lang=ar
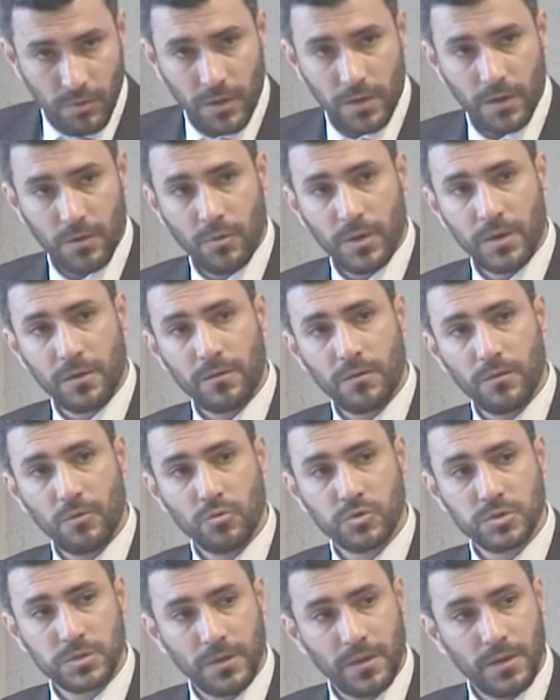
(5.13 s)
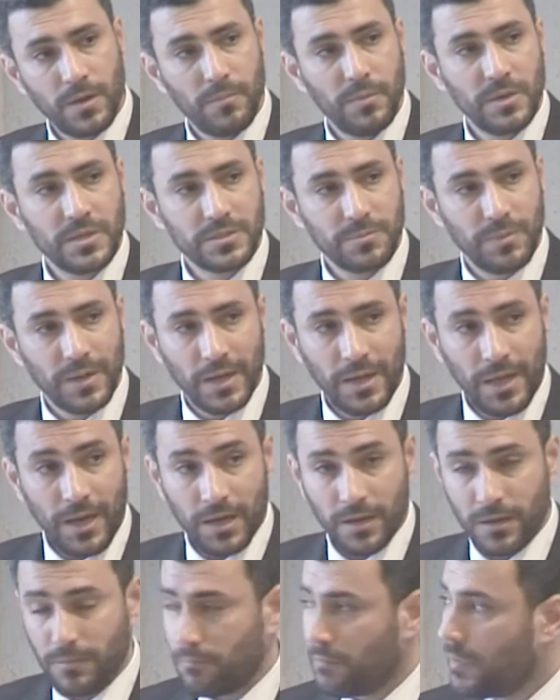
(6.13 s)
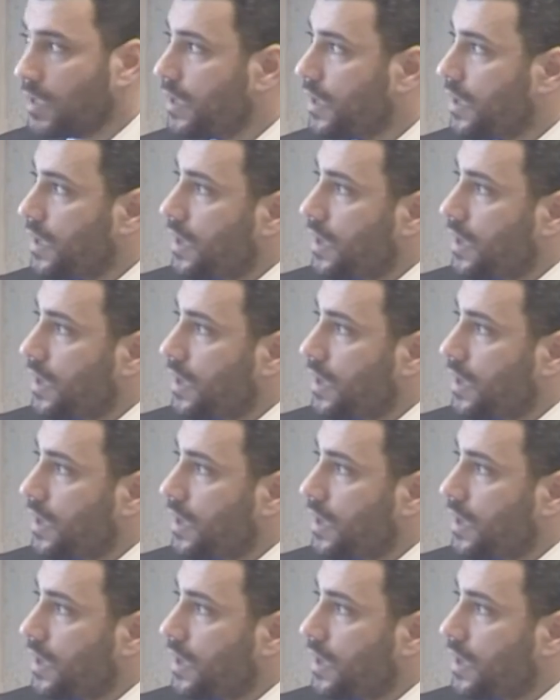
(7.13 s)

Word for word: واحنا وين وصلنا بالنسبه للعالم